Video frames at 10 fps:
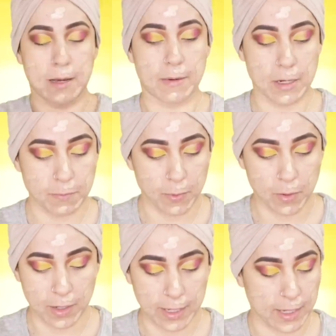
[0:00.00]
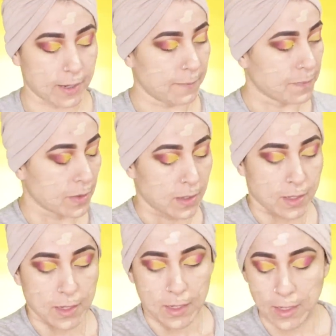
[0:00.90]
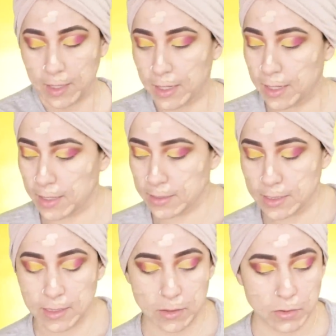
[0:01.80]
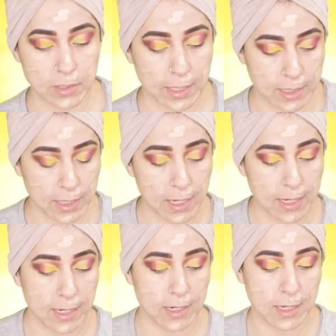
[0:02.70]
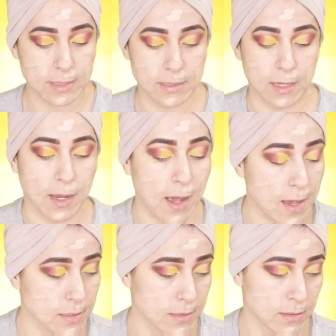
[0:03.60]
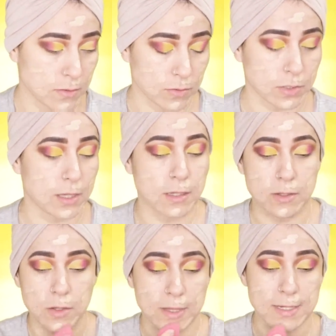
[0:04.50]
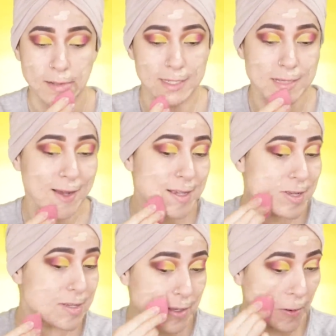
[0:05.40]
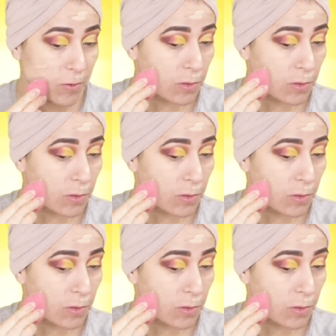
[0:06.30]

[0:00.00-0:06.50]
voy a estar utilizando este de la marca de Physician Formula y voy a difuminar